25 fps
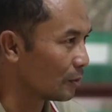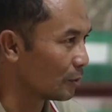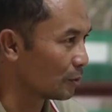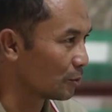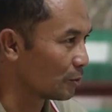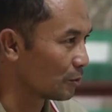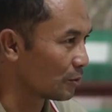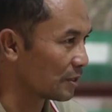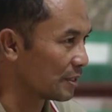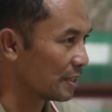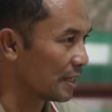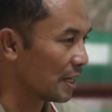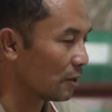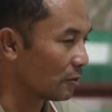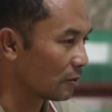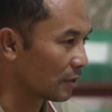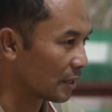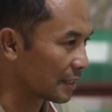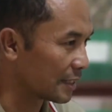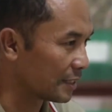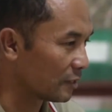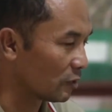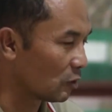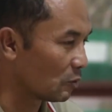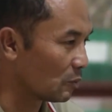khususnya
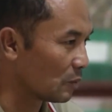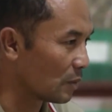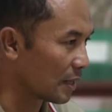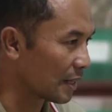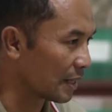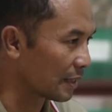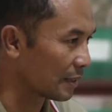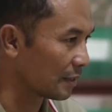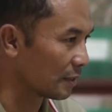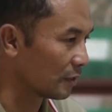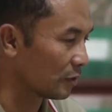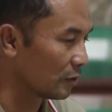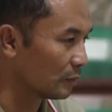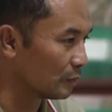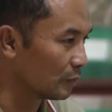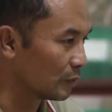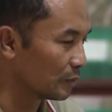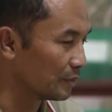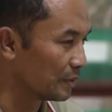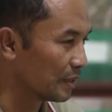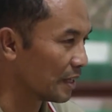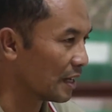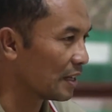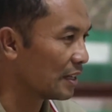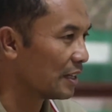orang Jawa Barat
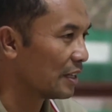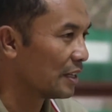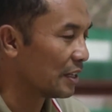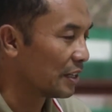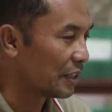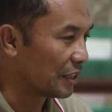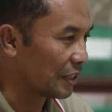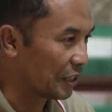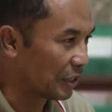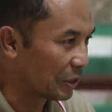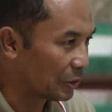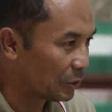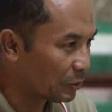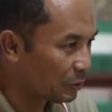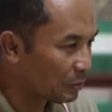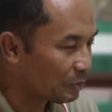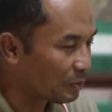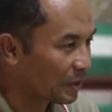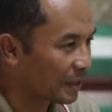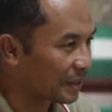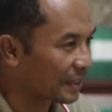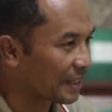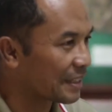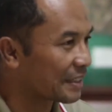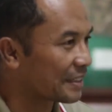umumnya itu
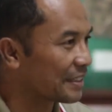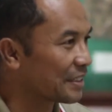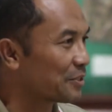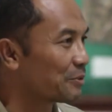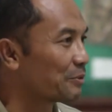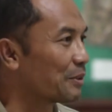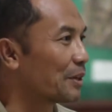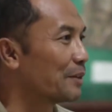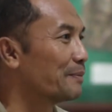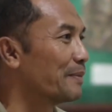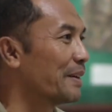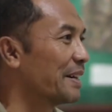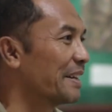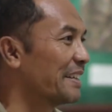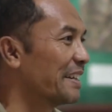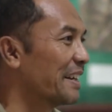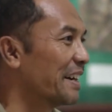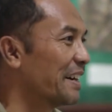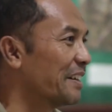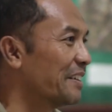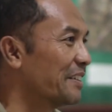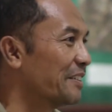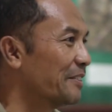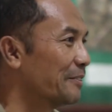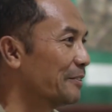pergi ke
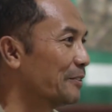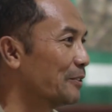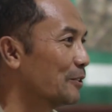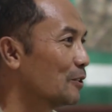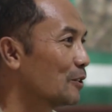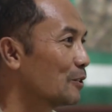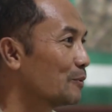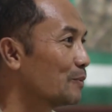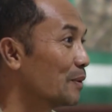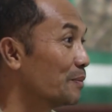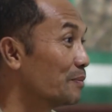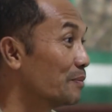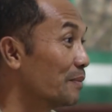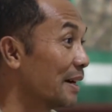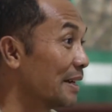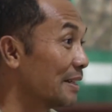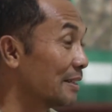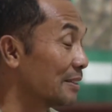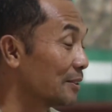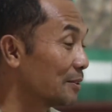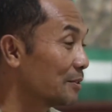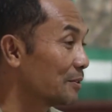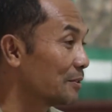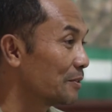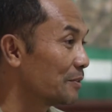Surabaya untuk
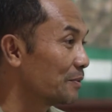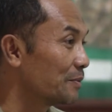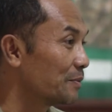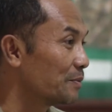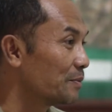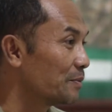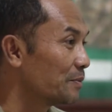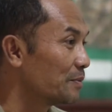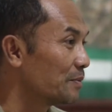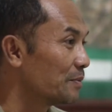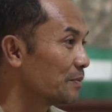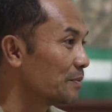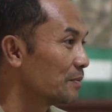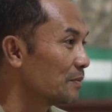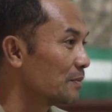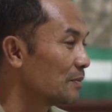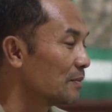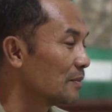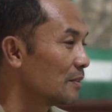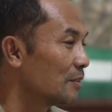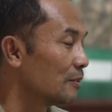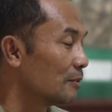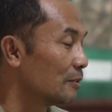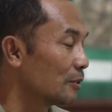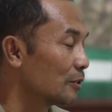membantu
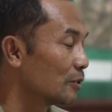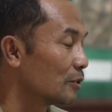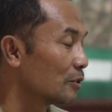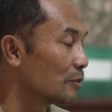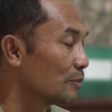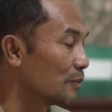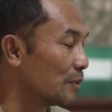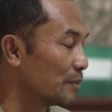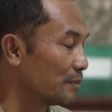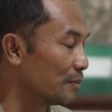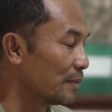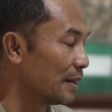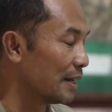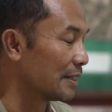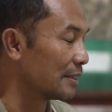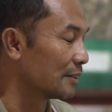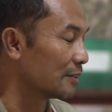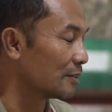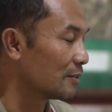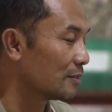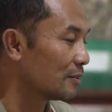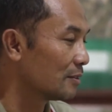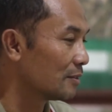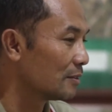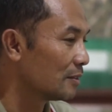untuk
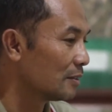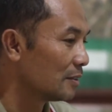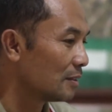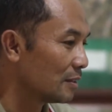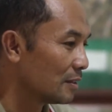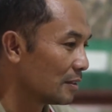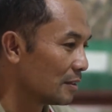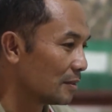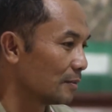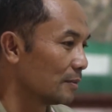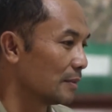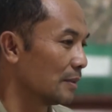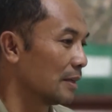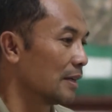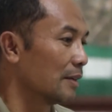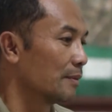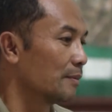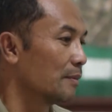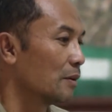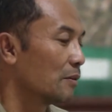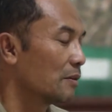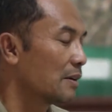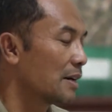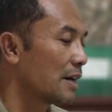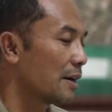membantu
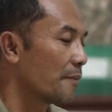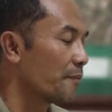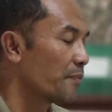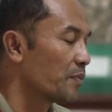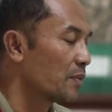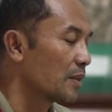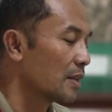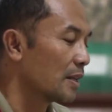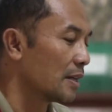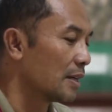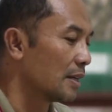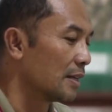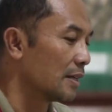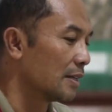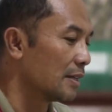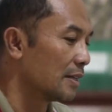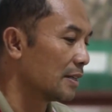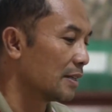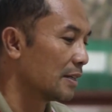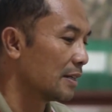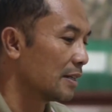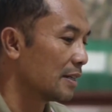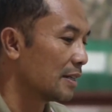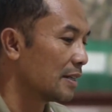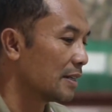bahwa
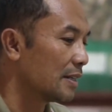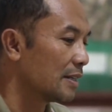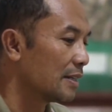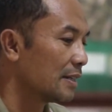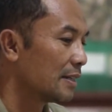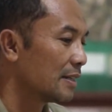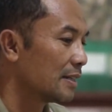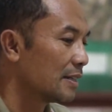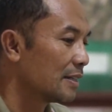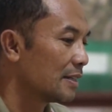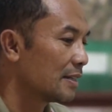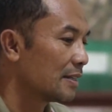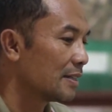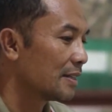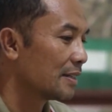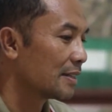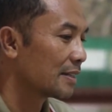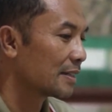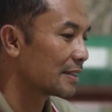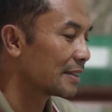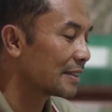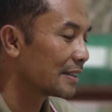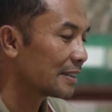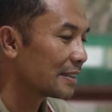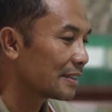eh,
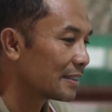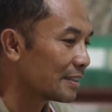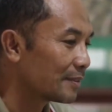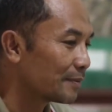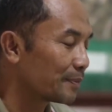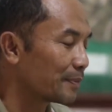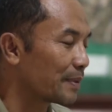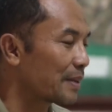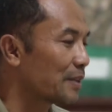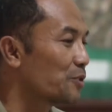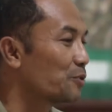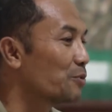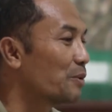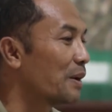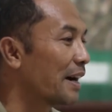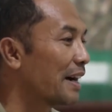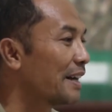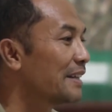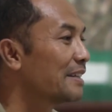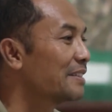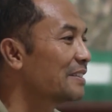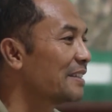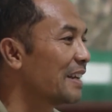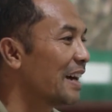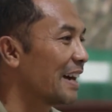
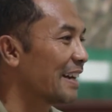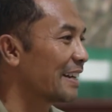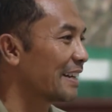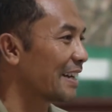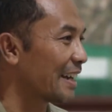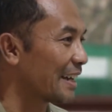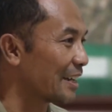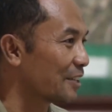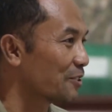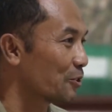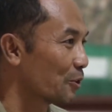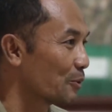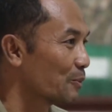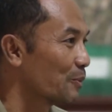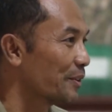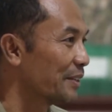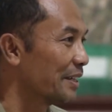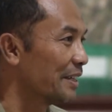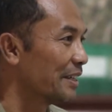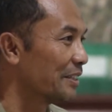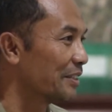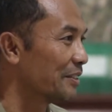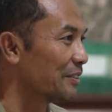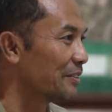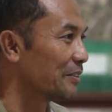perjuangan arek-arek
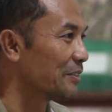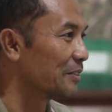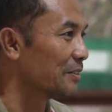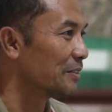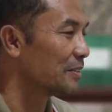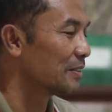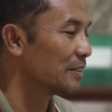Surabaya itu.